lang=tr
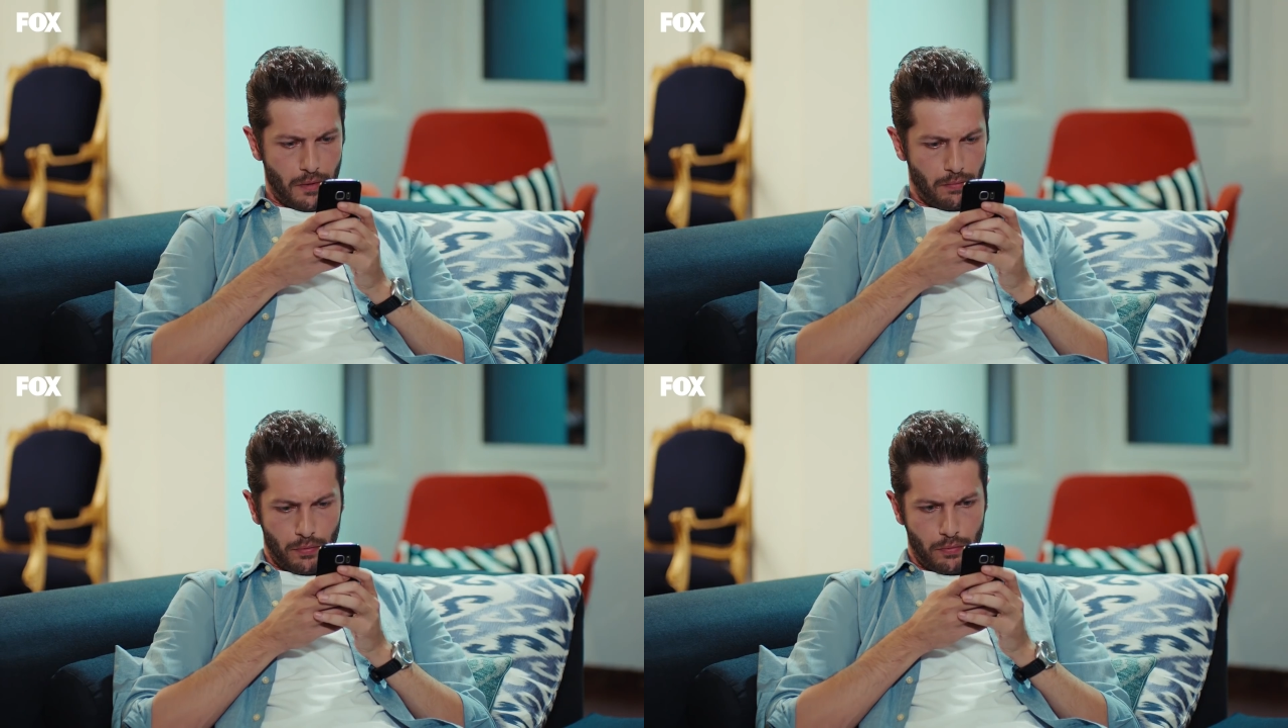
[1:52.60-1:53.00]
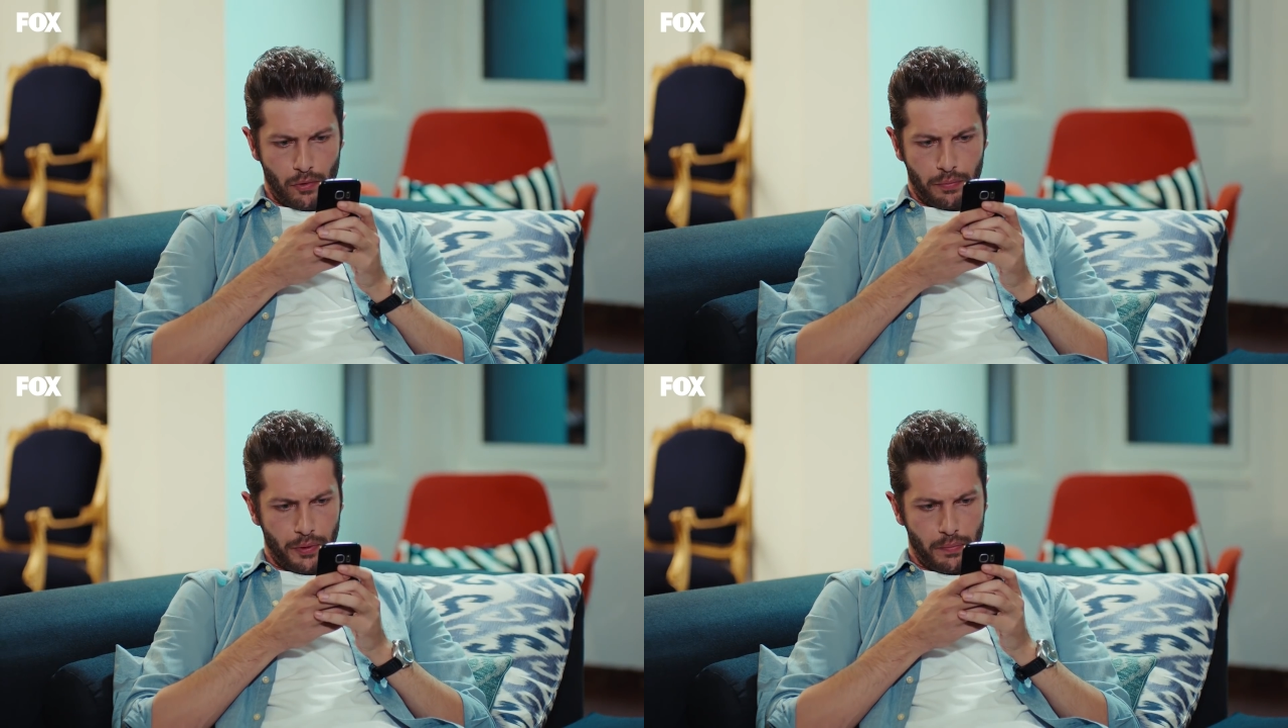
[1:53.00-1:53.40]
Ne,
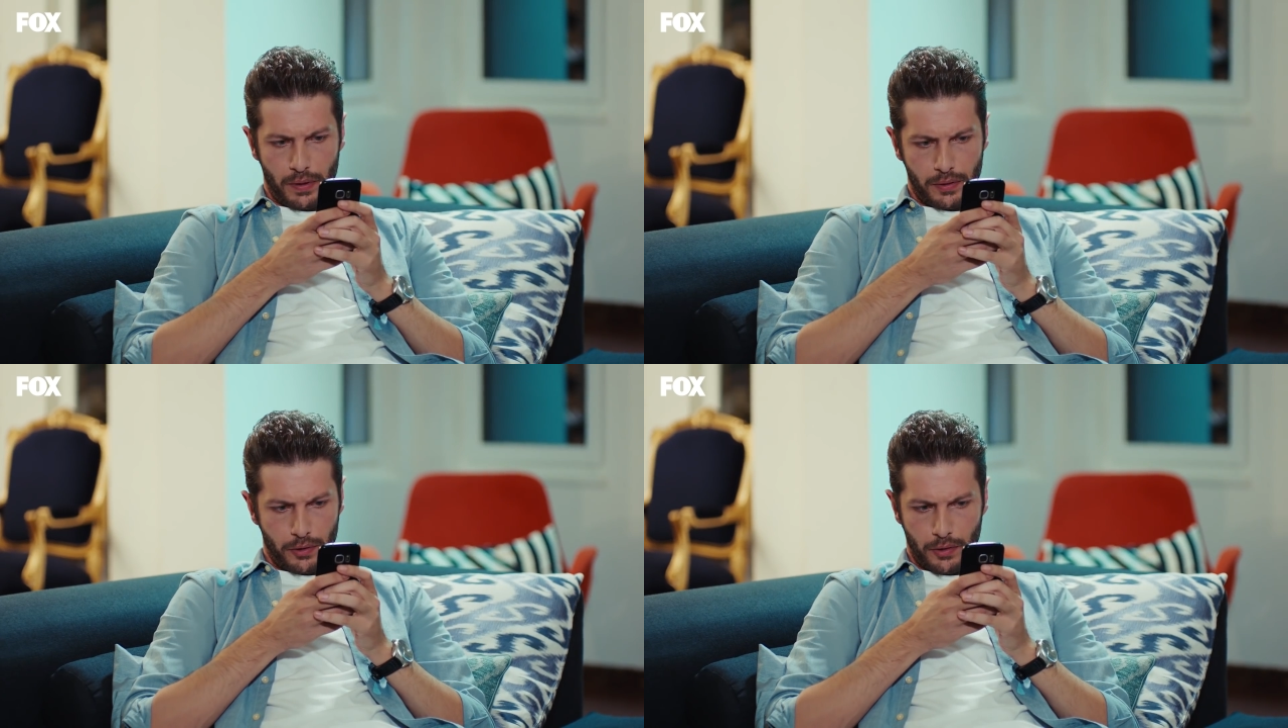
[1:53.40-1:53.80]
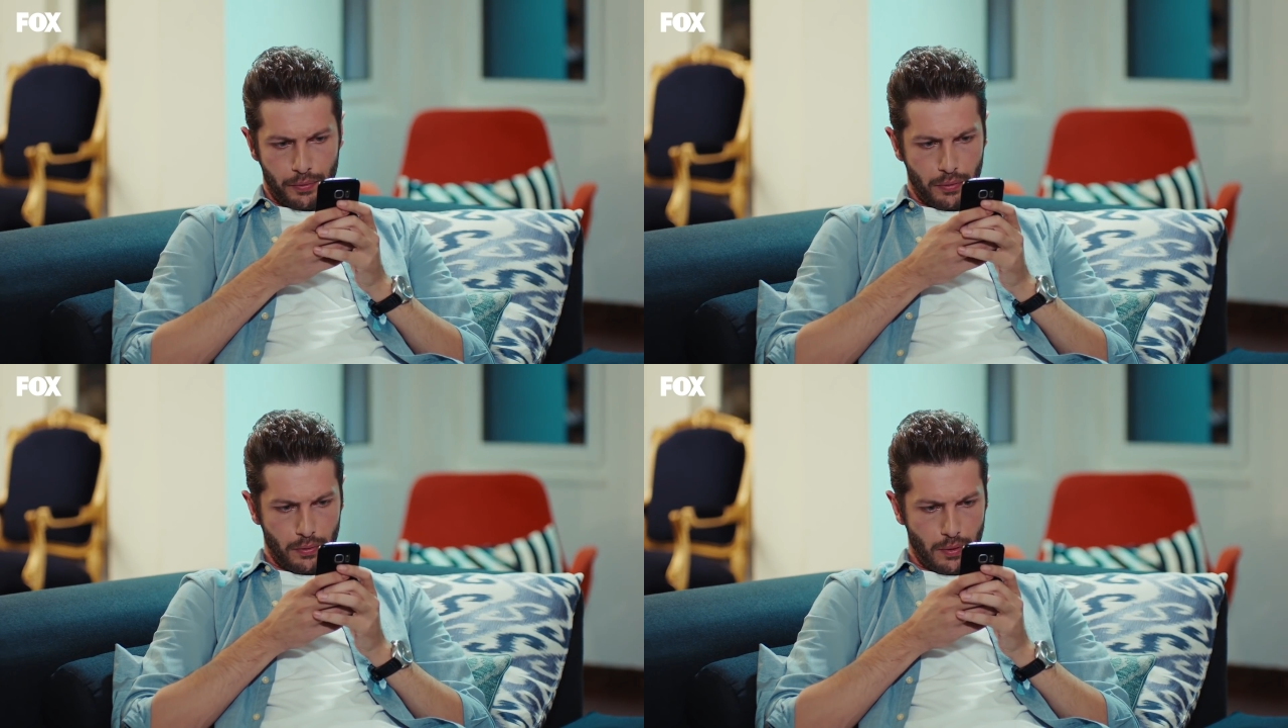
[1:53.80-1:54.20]
yok bir şey bahsedecek
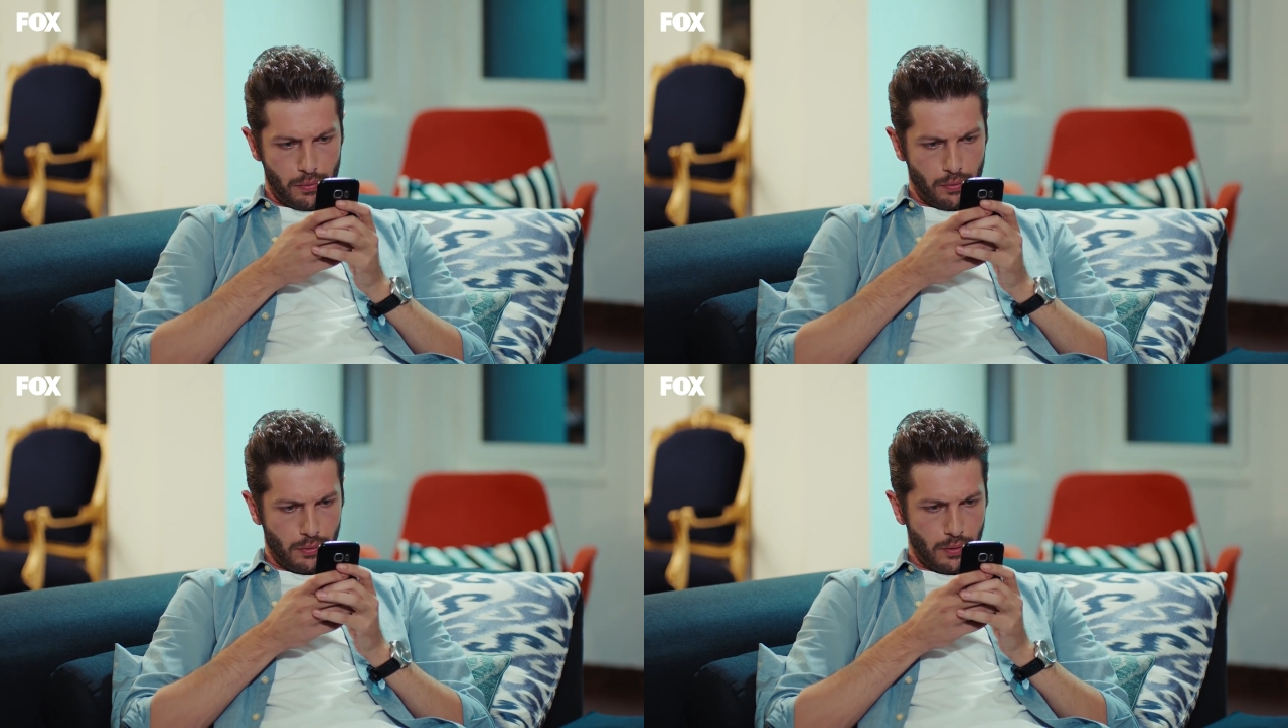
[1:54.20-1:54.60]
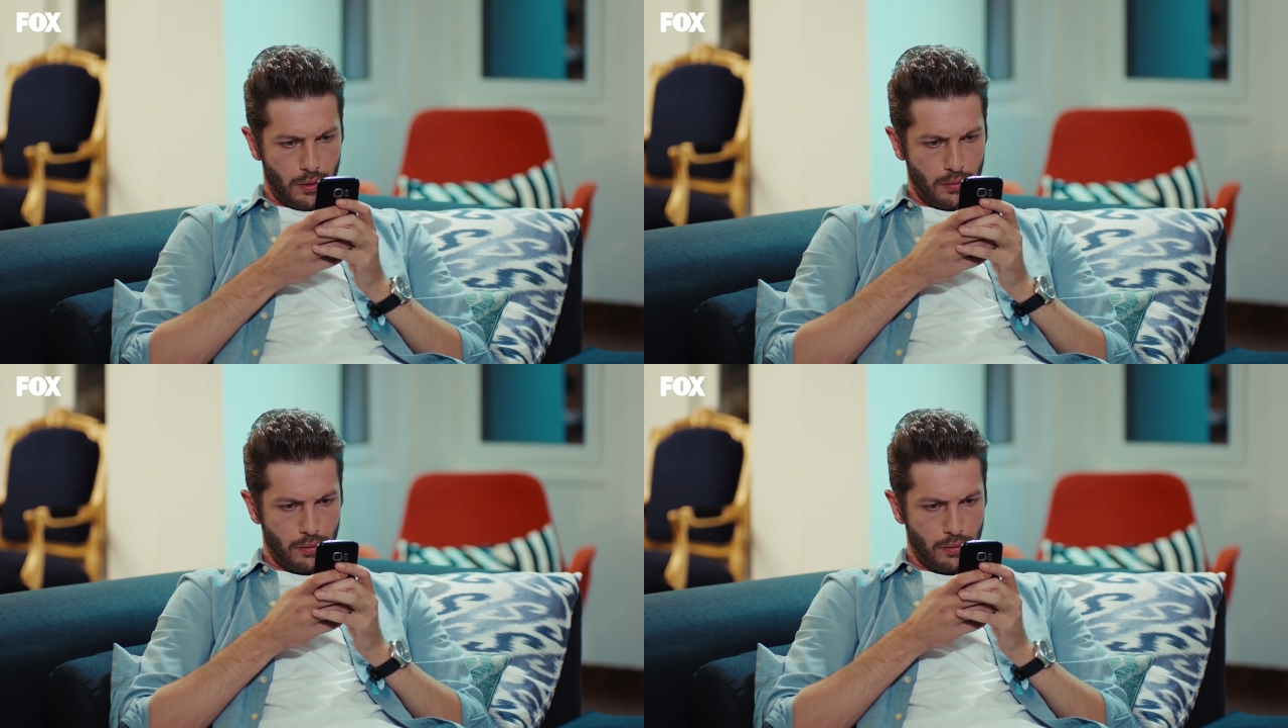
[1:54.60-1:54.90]
bir şey yok abla ya.